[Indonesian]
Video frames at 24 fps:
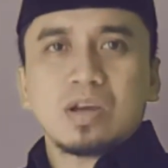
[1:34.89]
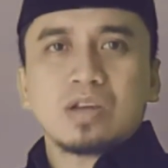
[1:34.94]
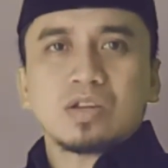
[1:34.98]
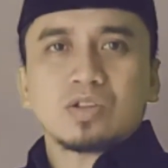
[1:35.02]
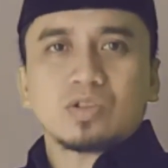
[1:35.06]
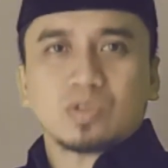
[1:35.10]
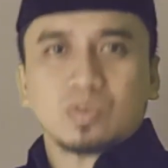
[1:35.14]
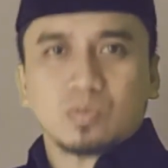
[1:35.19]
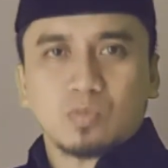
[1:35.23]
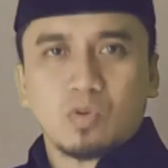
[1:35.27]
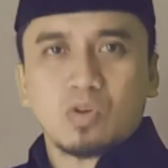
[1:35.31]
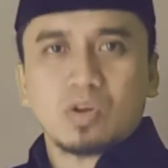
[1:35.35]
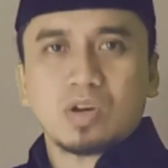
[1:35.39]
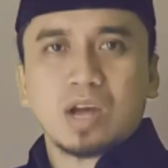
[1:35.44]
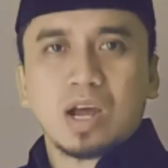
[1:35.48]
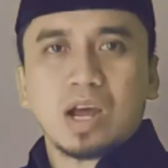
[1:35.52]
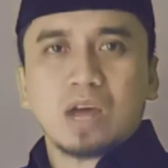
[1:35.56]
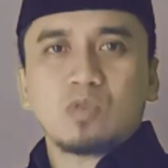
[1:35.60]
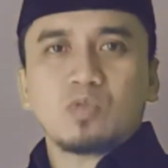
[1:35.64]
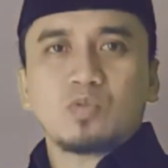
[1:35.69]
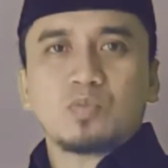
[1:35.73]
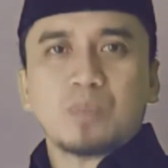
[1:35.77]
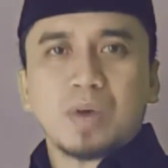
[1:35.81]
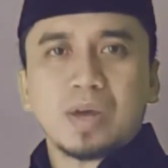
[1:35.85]

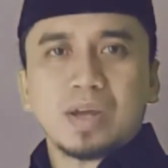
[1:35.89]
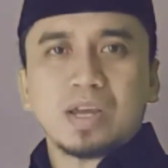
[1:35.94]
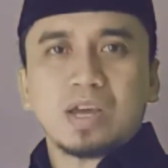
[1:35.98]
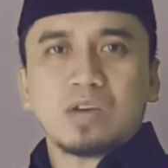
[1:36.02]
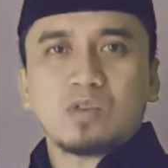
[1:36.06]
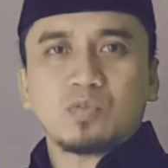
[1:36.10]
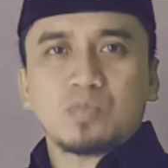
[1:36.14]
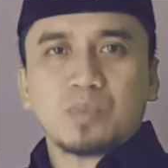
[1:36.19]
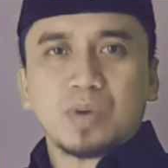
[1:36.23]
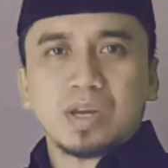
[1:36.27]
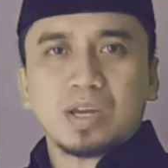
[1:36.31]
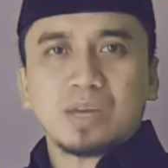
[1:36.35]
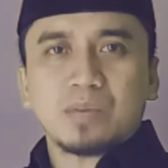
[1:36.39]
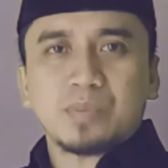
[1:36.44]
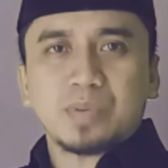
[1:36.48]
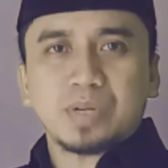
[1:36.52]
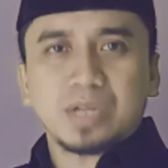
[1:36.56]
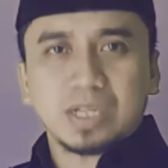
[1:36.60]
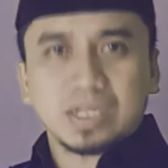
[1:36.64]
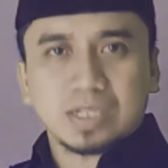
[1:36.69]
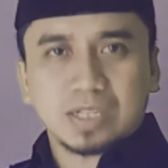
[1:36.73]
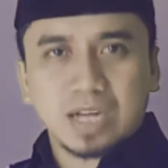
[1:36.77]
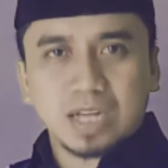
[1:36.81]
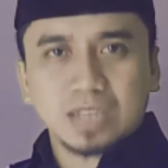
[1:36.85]
Semoga upaya-upaya
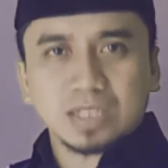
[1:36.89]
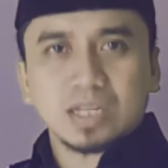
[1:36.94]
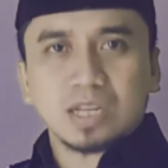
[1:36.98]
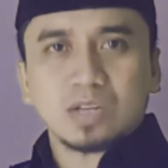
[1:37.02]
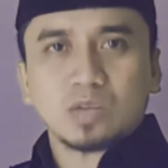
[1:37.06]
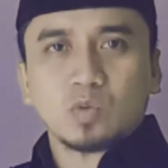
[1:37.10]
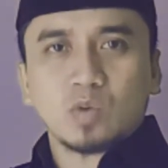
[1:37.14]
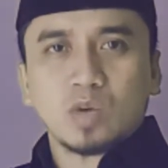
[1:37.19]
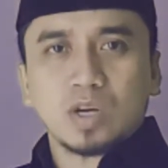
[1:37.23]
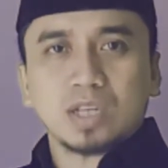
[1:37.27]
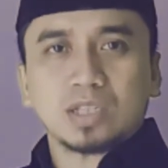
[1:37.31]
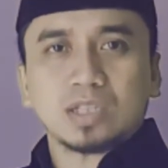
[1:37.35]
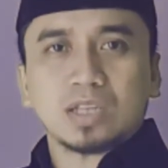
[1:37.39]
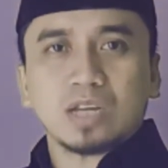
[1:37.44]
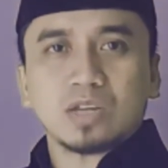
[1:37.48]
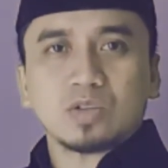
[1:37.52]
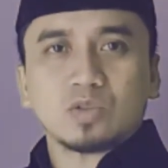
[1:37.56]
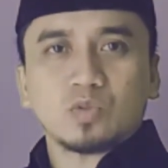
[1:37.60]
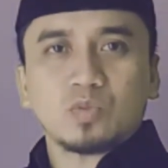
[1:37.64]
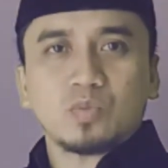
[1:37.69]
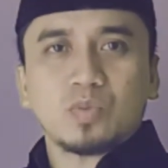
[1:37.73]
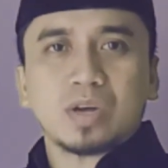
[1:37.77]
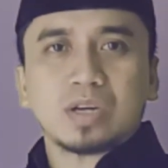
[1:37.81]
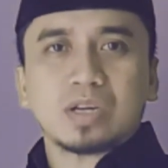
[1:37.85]
peningkatan
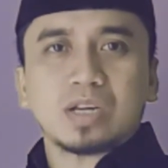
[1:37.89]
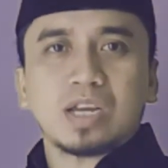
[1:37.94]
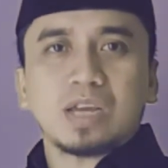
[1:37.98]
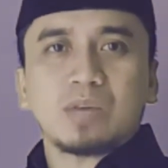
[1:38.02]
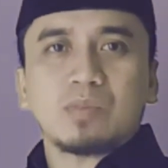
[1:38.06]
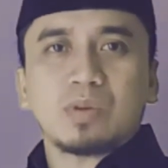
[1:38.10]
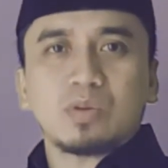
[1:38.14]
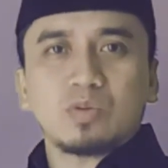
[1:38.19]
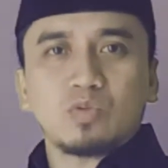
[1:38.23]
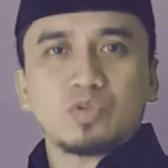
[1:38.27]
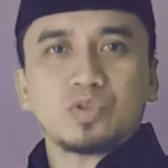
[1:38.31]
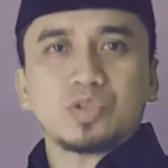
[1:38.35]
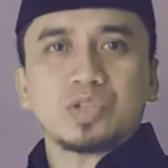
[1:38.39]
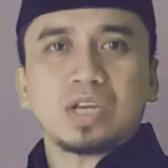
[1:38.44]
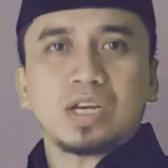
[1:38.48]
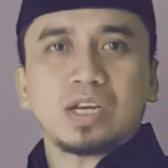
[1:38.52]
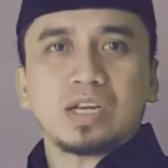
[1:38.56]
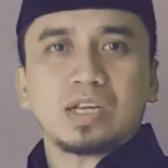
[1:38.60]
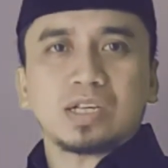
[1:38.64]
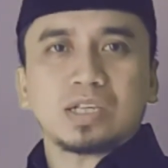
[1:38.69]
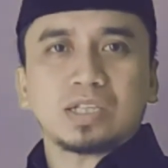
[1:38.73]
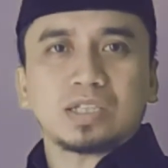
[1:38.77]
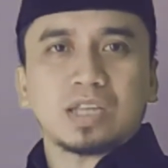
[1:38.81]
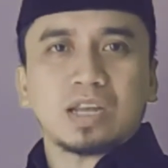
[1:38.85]
kualitas sumber daya
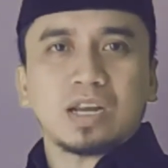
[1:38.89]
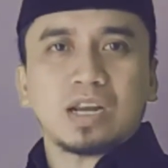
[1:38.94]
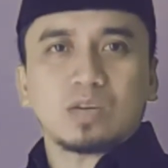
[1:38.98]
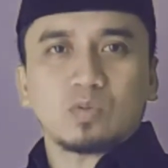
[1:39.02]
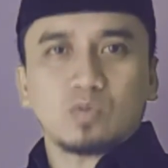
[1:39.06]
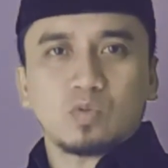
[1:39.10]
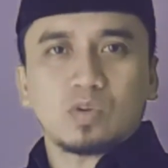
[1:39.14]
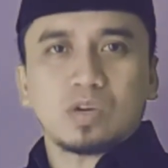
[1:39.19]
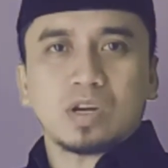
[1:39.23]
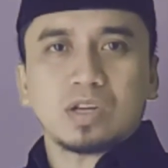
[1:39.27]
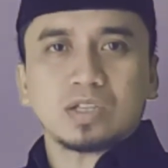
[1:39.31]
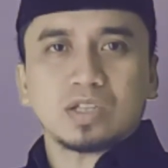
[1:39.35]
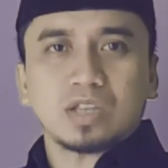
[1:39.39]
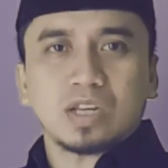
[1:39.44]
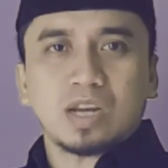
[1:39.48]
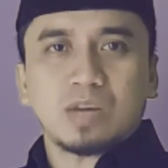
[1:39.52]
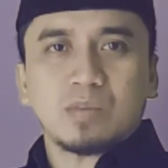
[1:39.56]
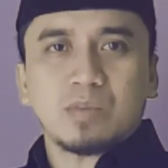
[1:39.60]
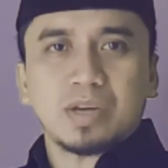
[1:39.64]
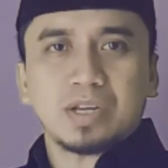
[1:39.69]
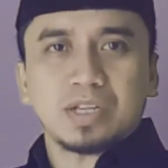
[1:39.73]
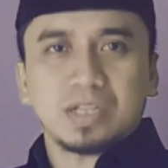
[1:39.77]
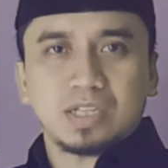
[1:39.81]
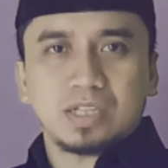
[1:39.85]
manusia yang kita lakukan
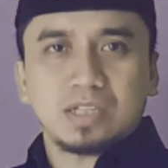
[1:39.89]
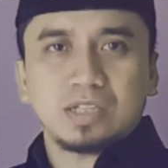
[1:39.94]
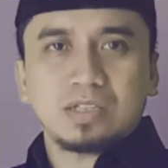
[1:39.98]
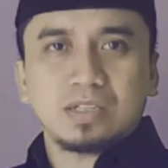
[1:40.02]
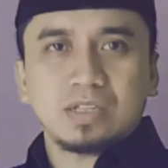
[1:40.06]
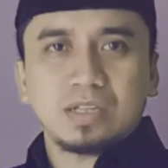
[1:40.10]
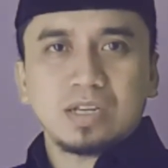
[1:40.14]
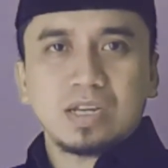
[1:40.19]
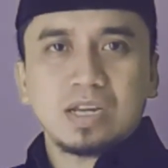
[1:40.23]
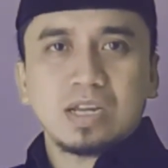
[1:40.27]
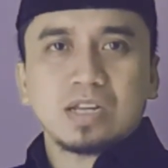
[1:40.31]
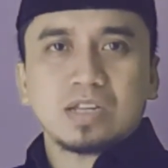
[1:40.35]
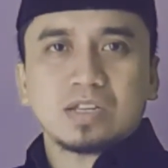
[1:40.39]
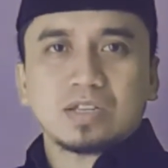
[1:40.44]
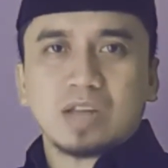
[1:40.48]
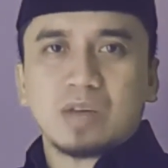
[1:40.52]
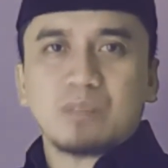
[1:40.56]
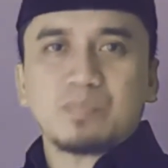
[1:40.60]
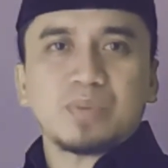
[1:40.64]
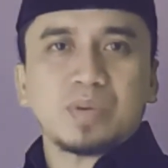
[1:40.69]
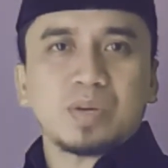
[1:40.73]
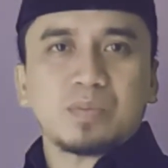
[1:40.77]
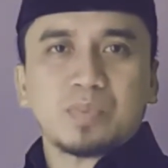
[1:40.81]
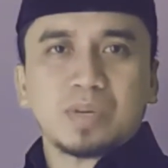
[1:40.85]
selama ini
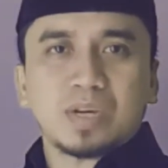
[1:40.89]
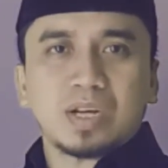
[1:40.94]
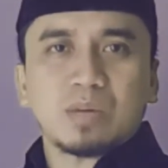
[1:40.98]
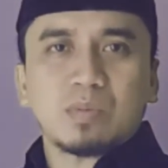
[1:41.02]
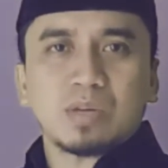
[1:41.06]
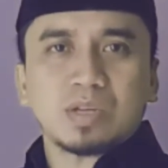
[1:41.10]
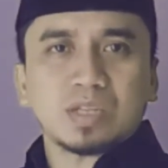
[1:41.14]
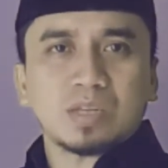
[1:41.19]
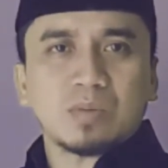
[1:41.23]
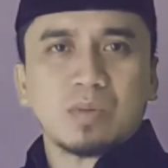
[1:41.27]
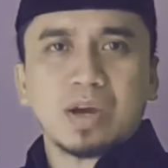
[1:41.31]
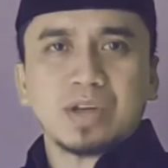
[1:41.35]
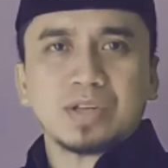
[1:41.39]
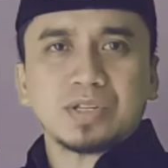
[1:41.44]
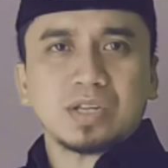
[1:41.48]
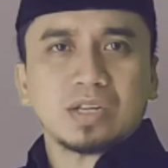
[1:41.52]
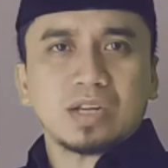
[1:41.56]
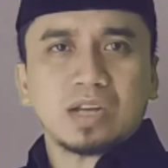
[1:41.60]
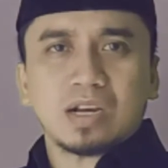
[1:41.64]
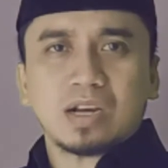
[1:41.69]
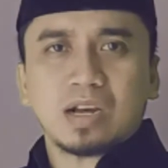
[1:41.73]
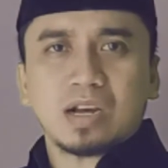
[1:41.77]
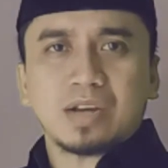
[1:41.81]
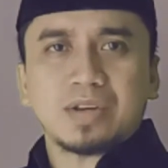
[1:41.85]
sampai pada
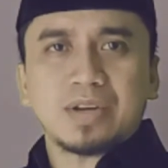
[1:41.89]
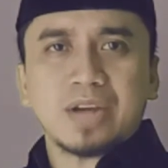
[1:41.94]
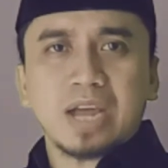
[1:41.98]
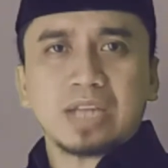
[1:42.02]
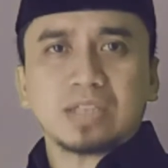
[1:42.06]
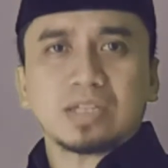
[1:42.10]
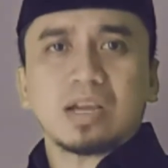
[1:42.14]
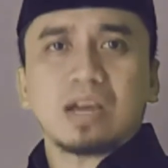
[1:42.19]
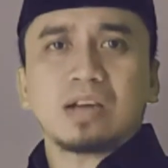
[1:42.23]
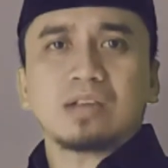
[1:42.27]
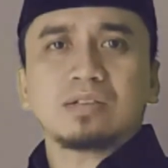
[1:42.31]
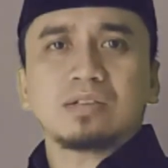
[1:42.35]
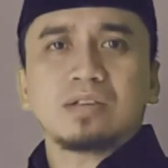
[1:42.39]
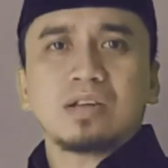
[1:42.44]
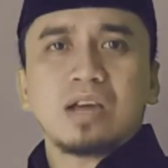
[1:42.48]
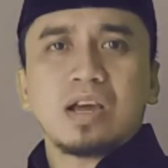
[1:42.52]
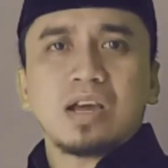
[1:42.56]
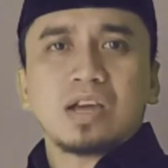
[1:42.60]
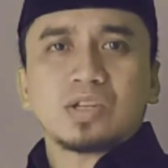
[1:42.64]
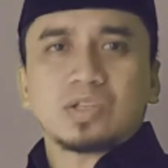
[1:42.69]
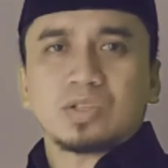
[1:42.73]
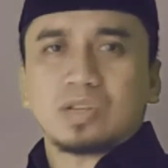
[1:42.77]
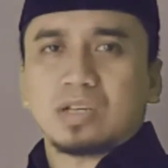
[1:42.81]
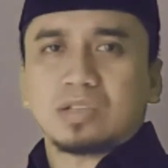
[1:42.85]
masa-masa yang akan datang
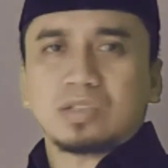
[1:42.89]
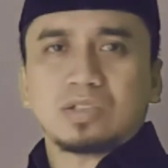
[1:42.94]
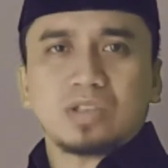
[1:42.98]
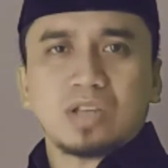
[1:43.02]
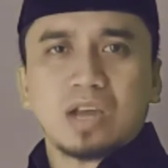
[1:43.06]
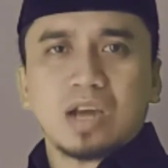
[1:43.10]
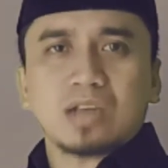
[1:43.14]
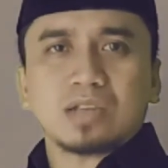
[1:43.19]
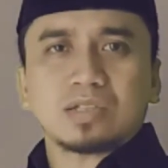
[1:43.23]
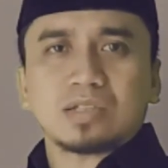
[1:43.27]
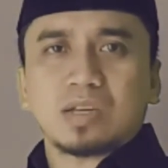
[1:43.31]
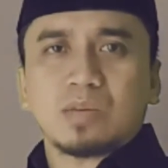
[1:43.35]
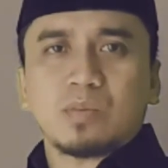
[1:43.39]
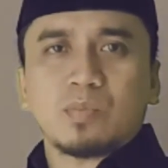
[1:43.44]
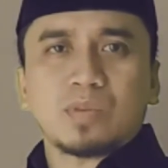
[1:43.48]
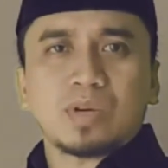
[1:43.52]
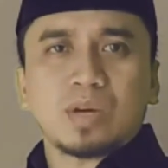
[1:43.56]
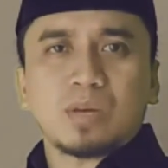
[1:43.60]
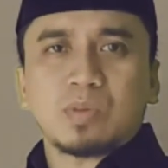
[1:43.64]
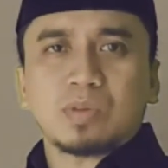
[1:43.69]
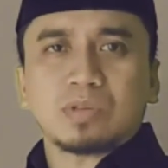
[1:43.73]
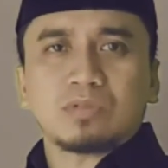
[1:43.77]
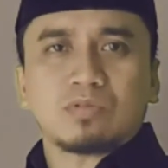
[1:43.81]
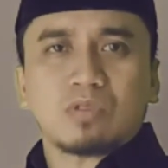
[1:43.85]
senantiasa
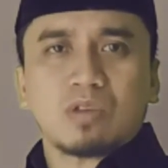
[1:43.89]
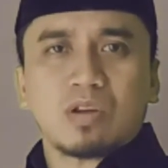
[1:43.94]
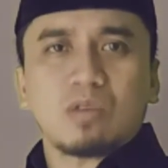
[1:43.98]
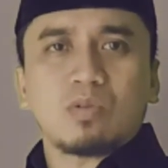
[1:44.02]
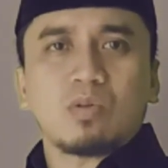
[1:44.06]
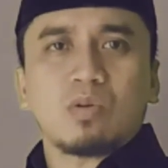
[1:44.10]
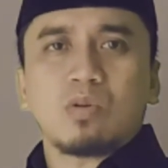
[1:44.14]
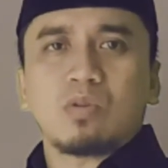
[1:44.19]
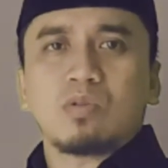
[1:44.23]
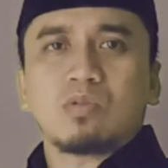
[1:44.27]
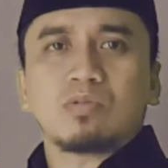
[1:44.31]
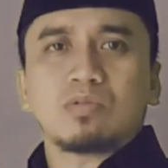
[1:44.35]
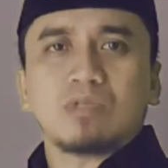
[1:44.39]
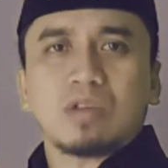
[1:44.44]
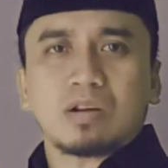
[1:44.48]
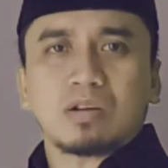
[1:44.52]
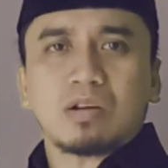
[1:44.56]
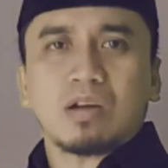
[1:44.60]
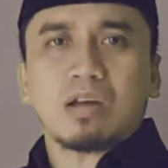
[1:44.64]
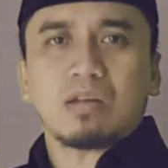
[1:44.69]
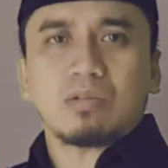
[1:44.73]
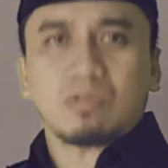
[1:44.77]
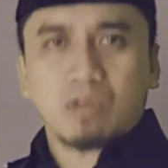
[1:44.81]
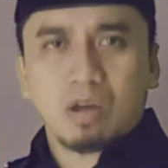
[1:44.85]
mendapat ridho dari
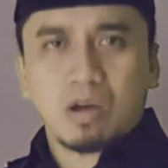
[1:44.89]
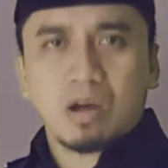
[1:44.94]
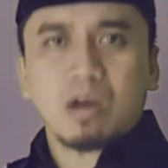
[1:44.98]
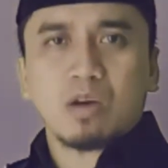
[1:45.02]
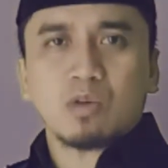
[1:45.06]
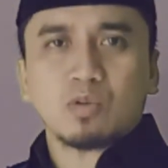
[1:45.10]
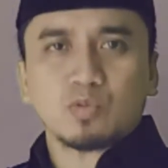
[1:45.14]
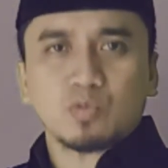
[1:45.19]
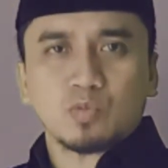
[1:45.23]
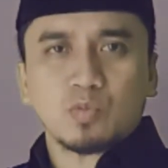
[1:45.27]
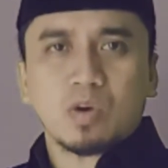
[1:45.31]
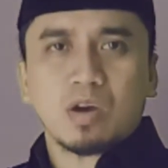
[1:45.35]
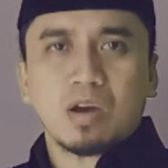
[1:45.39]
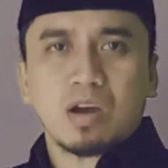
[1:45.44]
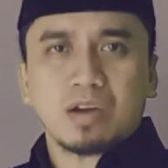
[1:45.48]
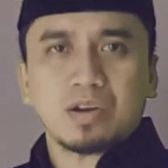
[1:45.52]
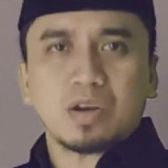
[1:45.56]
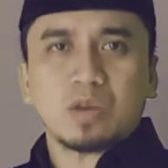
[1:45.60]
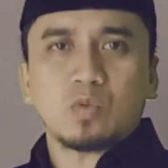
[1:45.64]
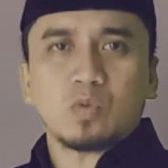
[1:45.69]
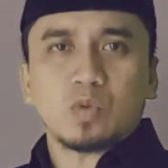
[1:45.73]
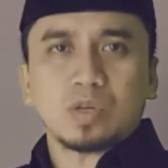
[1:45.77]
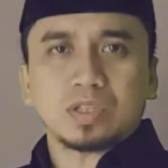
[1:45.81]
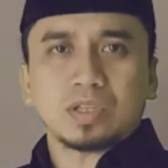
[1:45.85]
Allah
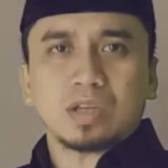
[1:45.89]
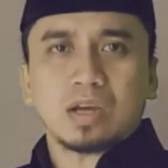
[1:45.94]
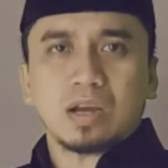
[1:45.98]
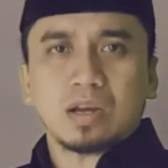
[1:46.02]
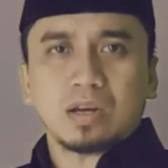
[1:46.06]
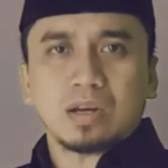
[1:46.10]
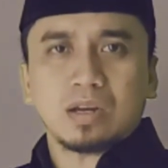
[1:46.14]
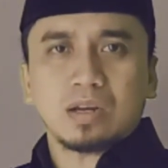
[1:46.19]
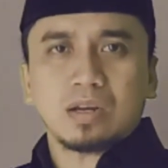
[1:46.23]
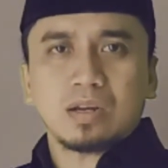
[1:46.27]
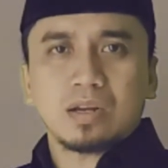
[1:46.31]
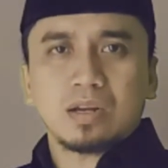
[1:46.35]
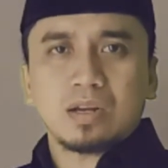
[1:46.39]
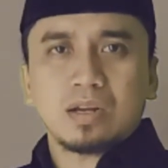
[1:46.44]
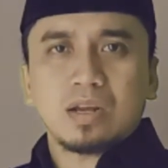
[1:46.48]
Subhanahu wa taala.